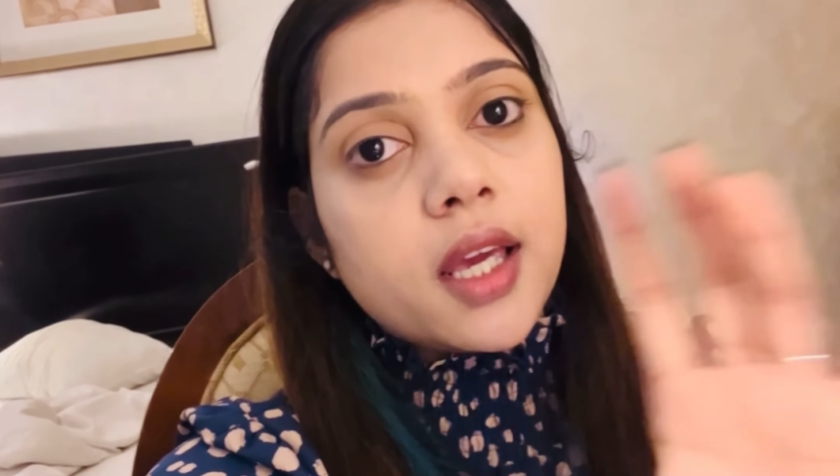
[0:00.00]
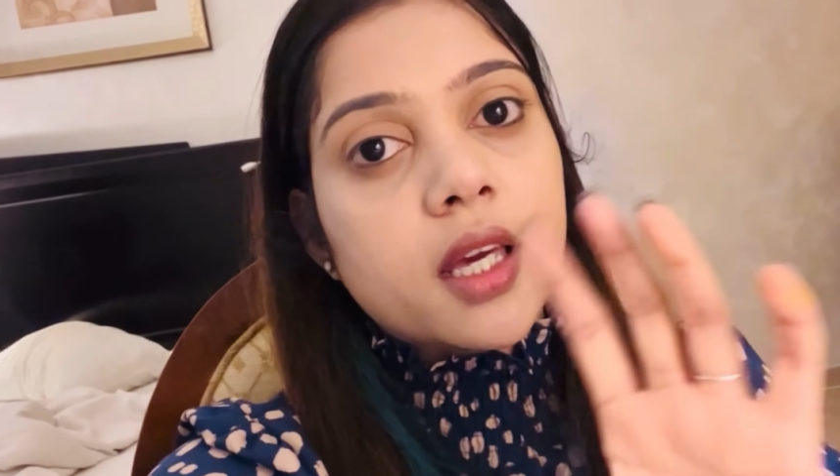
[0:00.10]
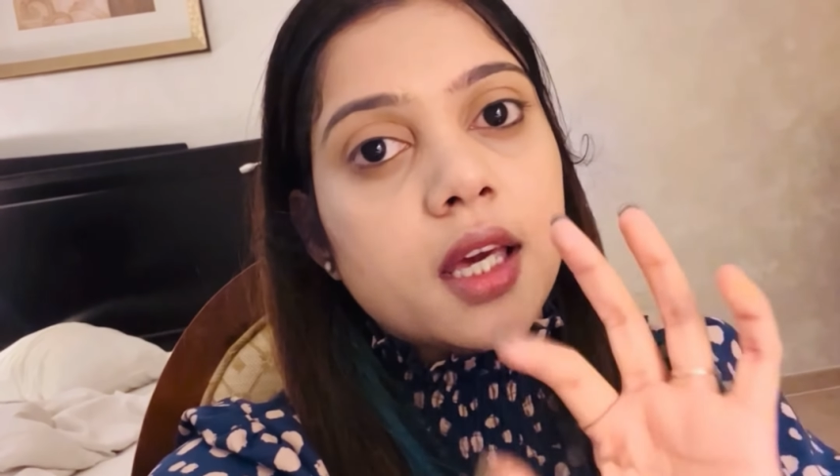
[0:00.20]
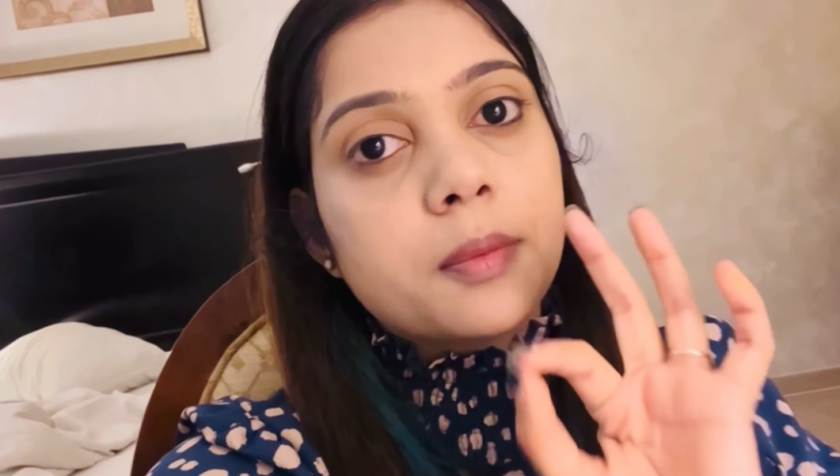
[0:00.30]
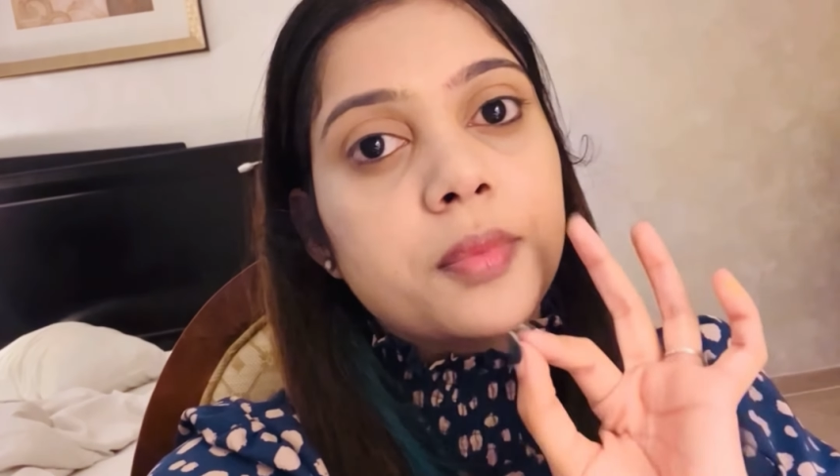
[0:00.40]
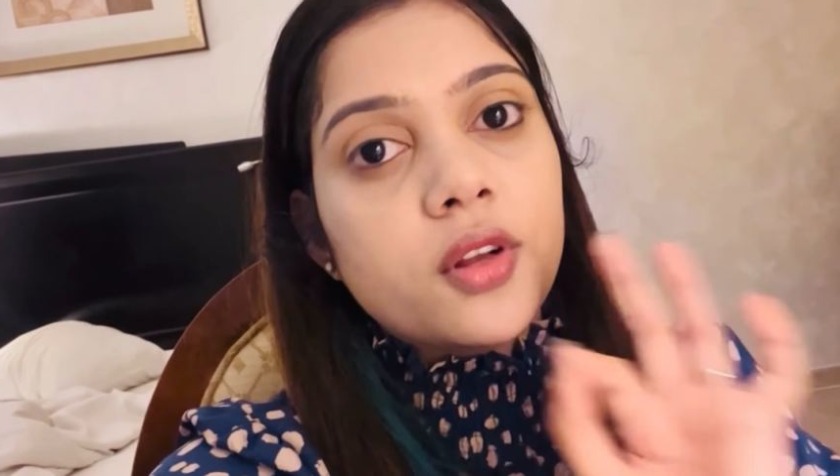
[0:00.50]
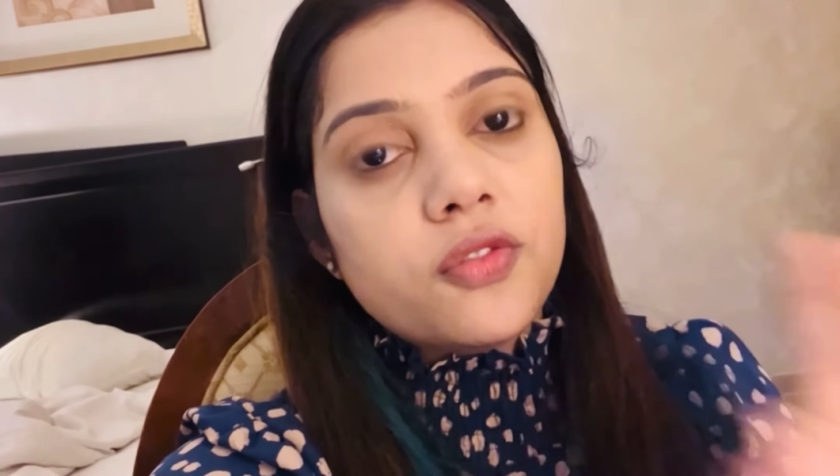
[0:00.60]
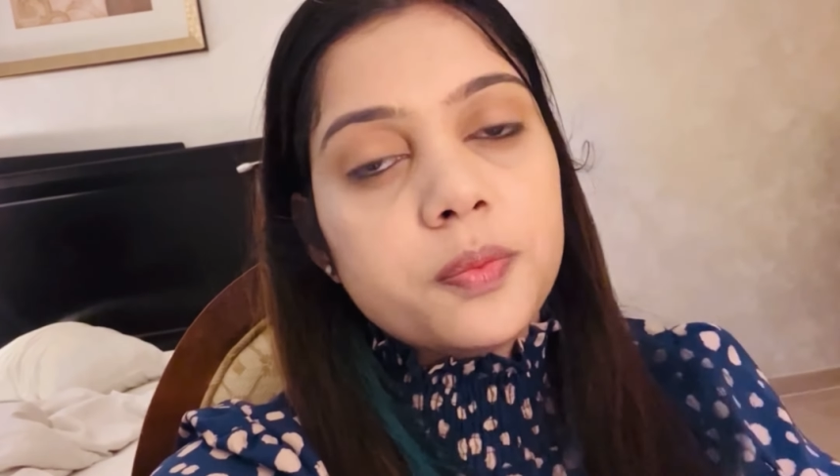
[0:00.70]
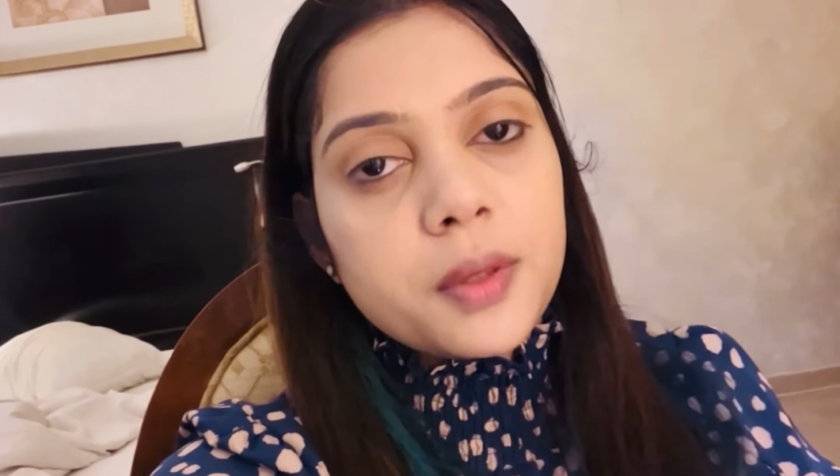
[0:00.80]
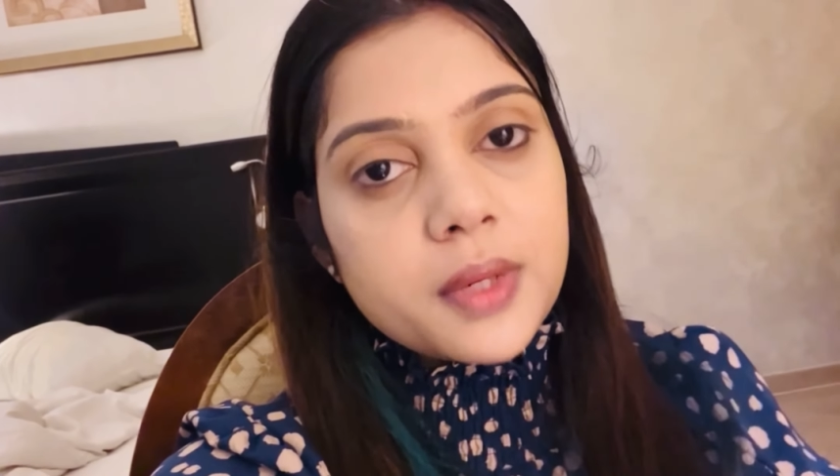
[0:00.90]
एक एक
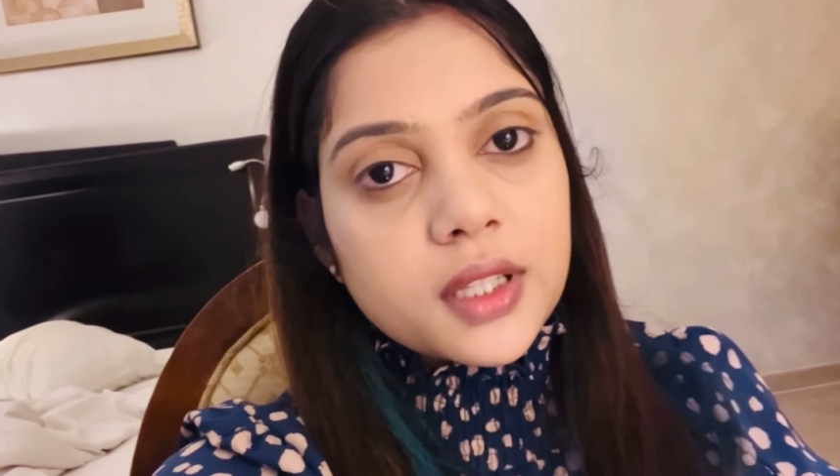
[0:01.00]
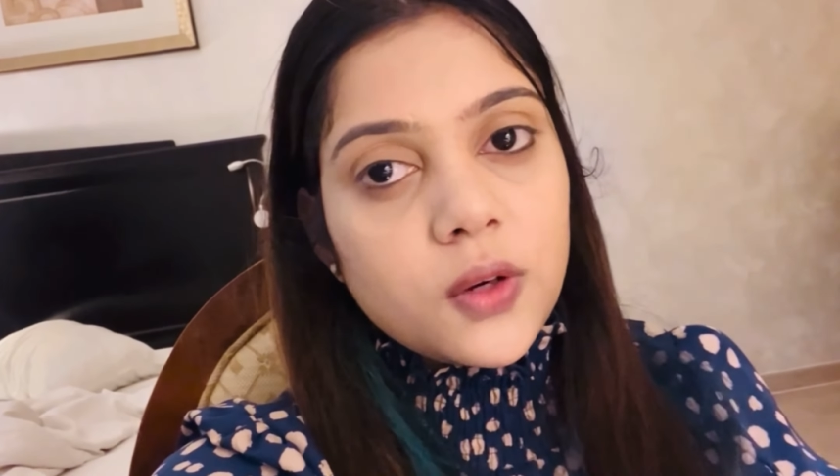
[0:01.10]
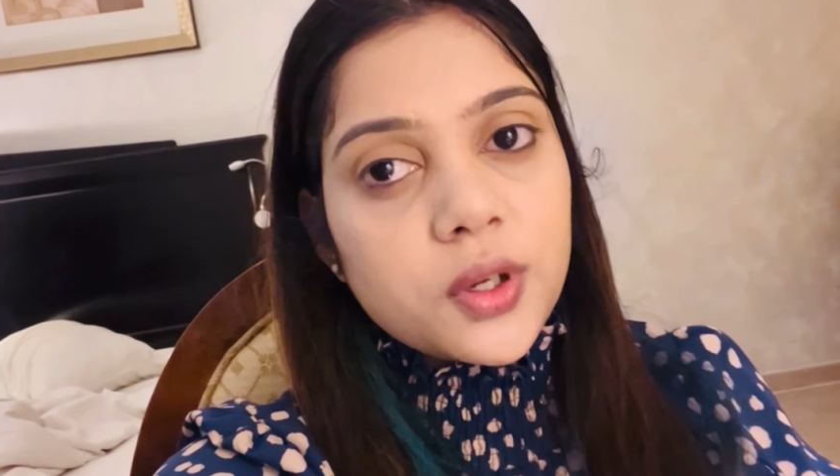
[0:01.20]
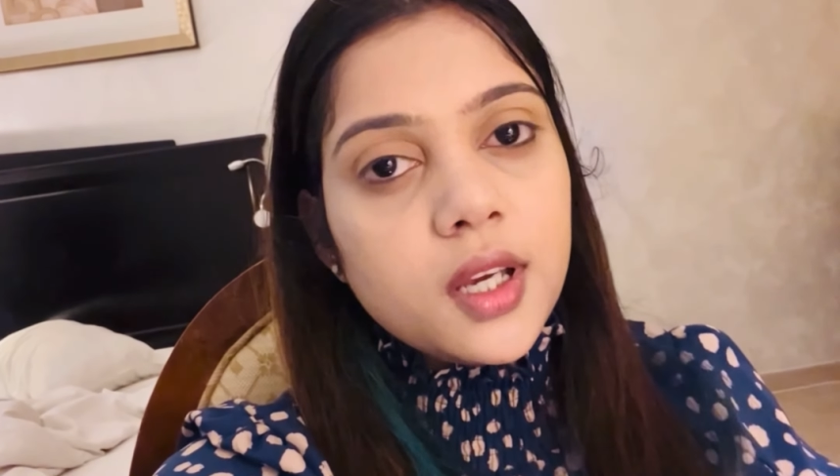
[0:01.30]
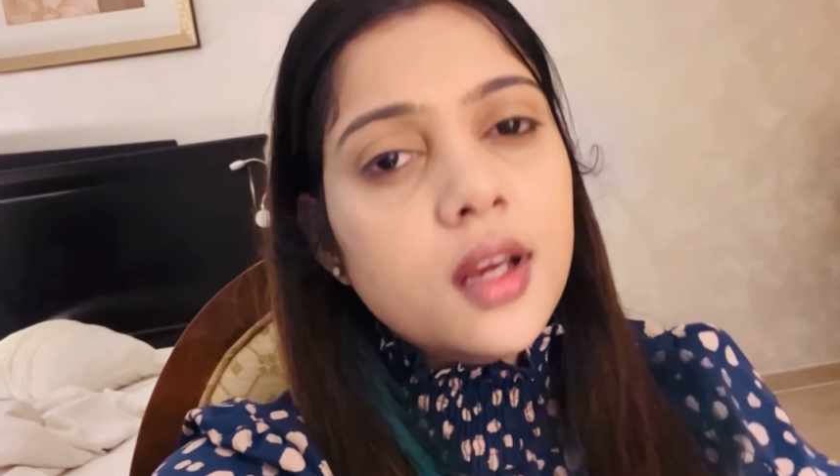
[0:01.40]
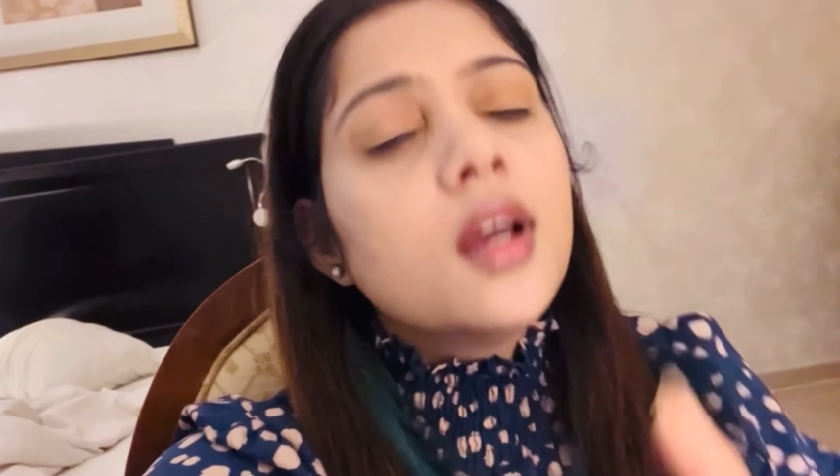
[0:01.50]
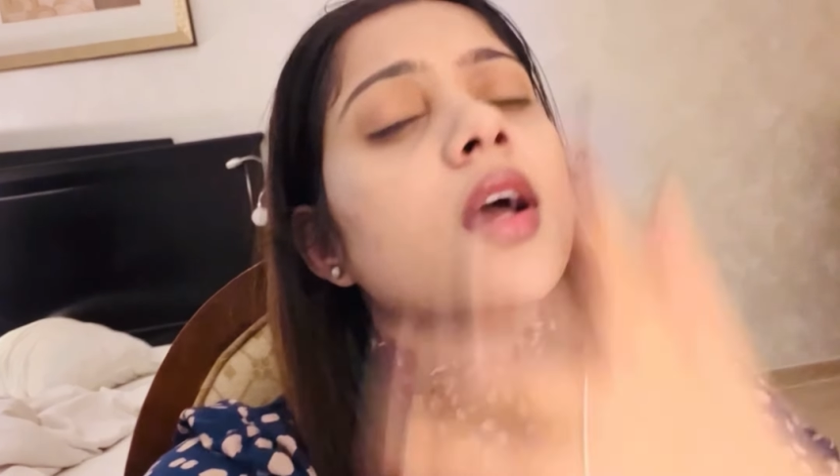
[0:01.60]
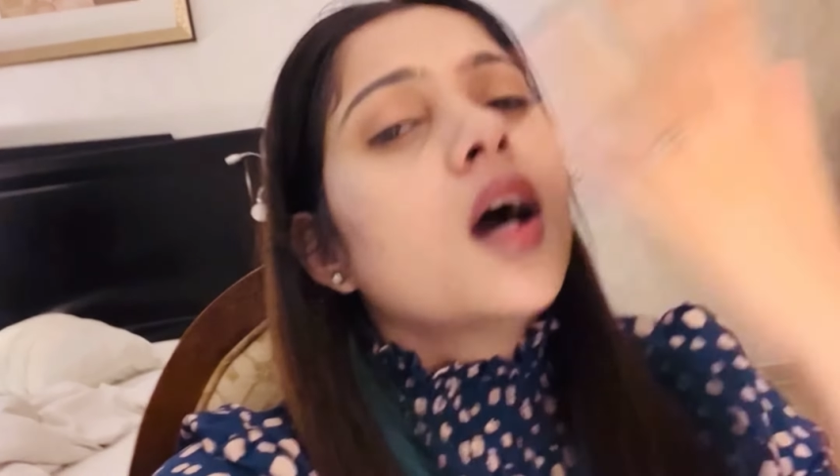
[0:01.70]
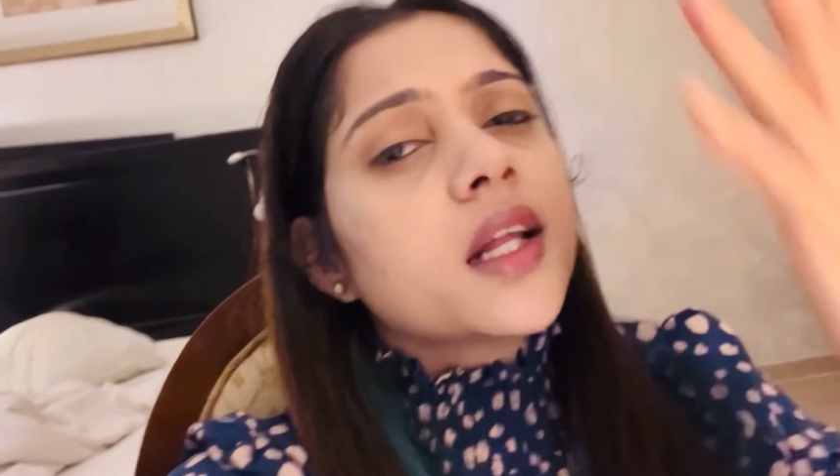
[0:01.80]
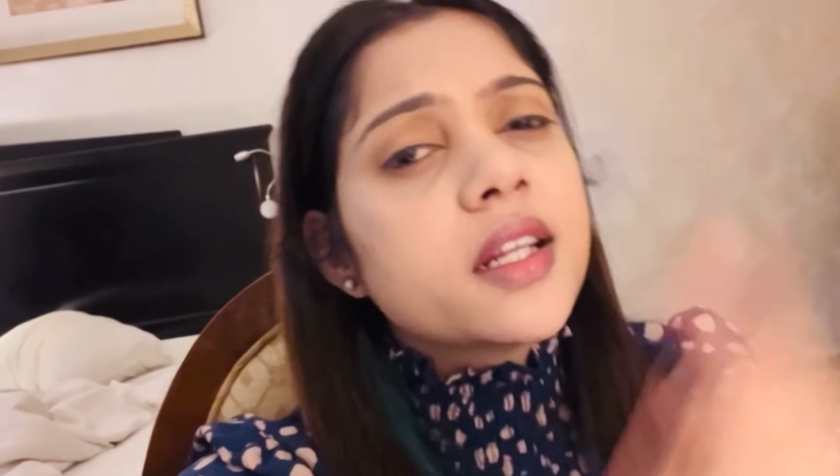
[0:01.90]
ब्रीफ में बताऊंगी
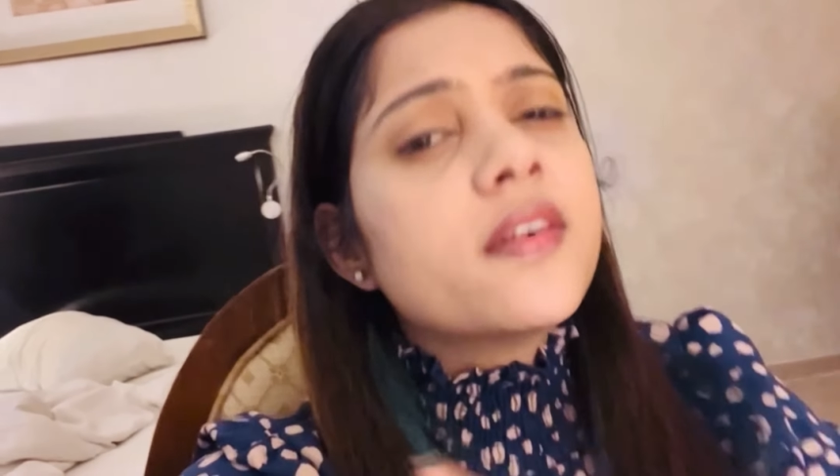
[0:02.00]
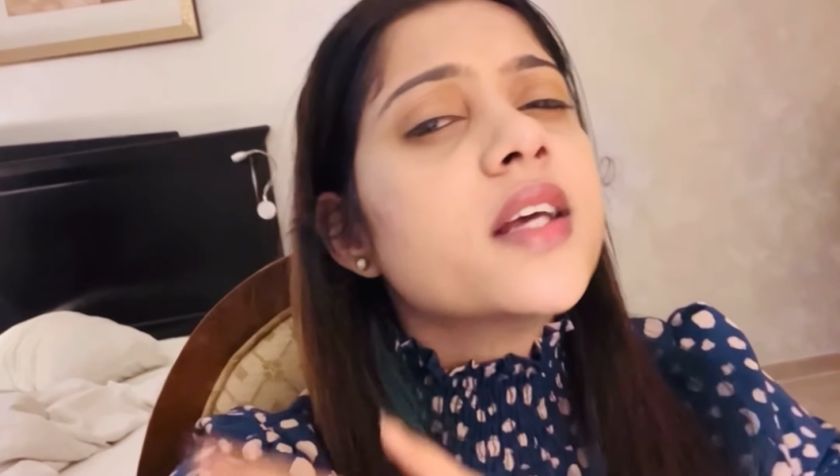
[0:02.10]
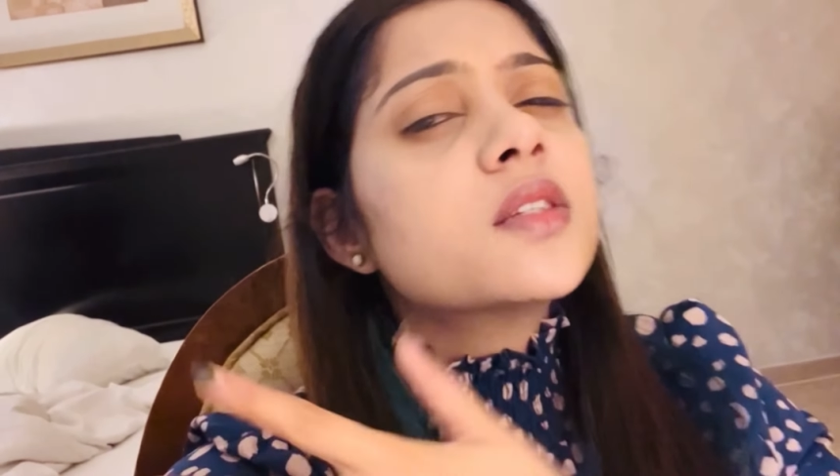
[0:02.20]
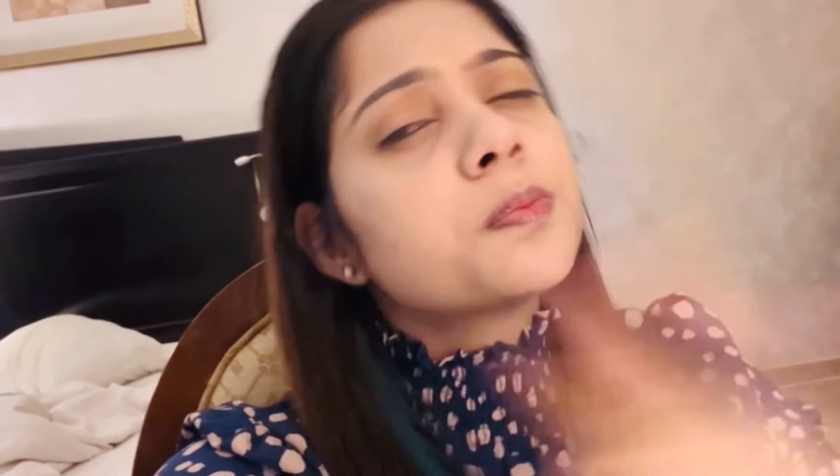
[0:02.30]
अदरवाइज